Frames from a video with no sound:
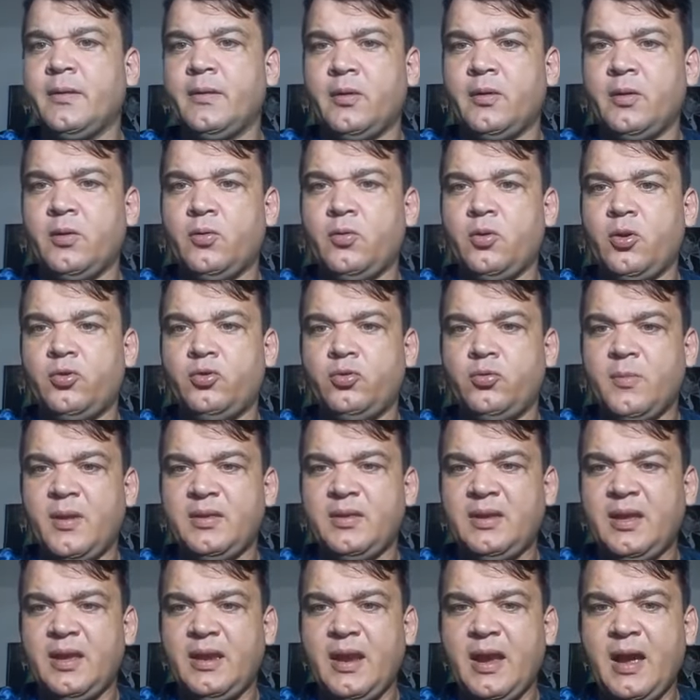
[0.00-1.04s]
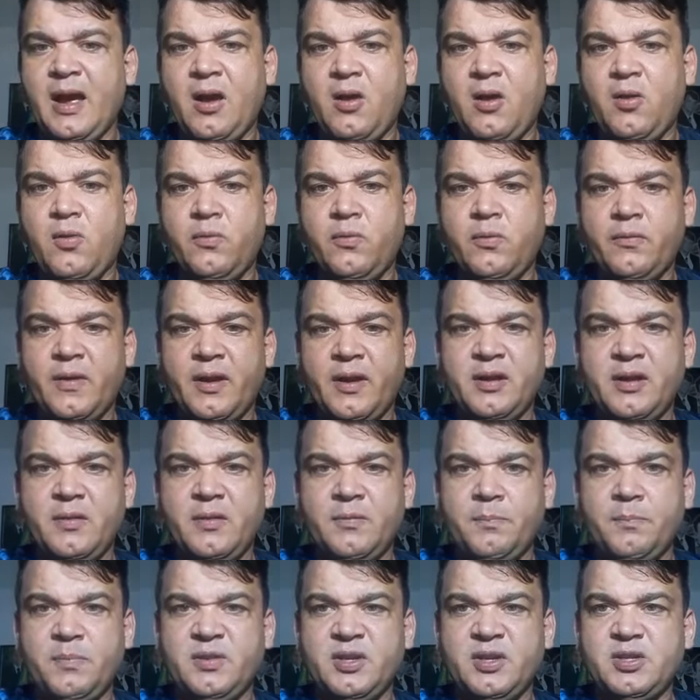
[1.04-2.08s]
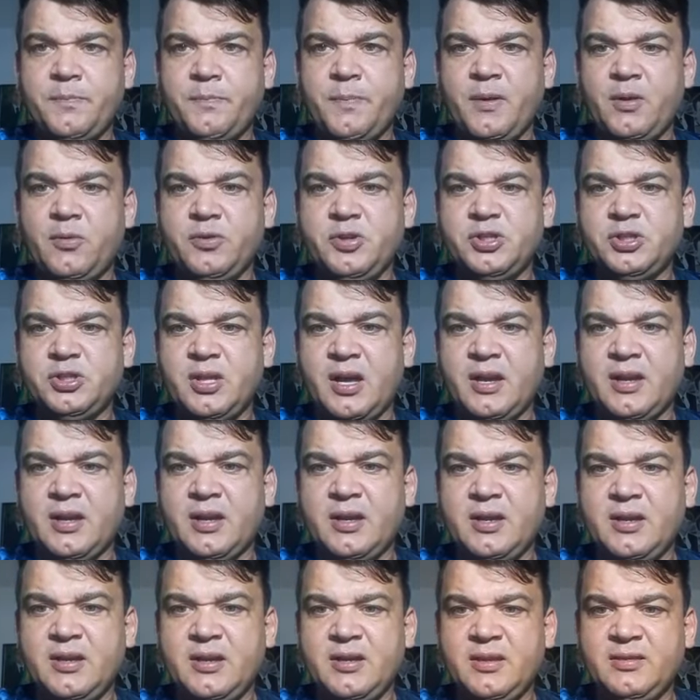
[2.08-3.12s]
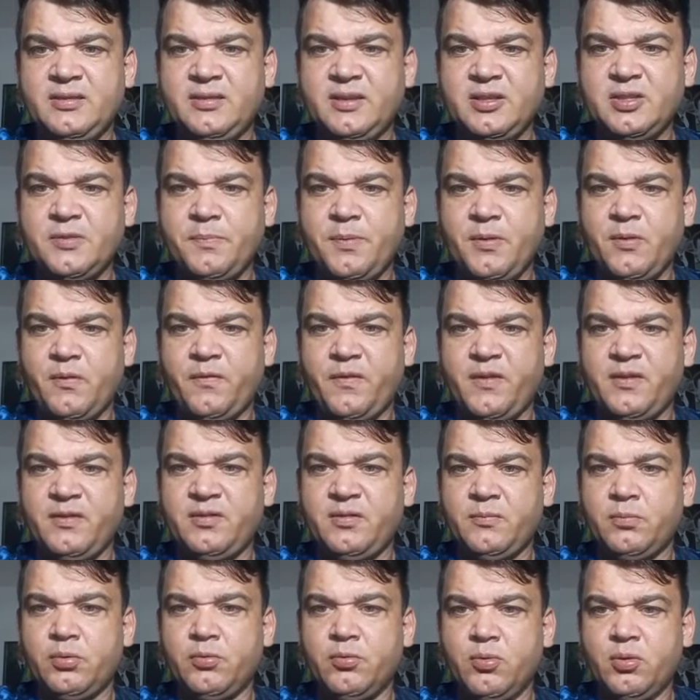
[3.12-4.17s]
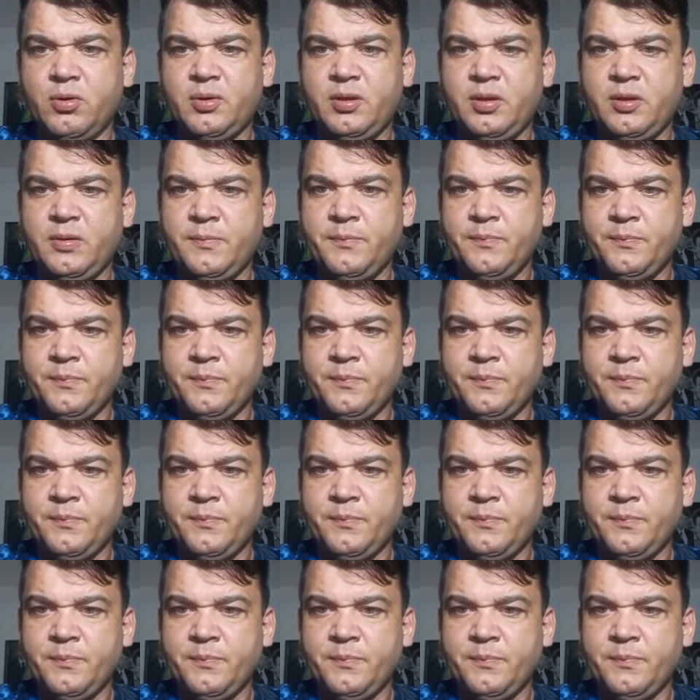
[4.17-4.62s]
o nosso material, aqui seja pelo Instagram, seja pelo Facebook.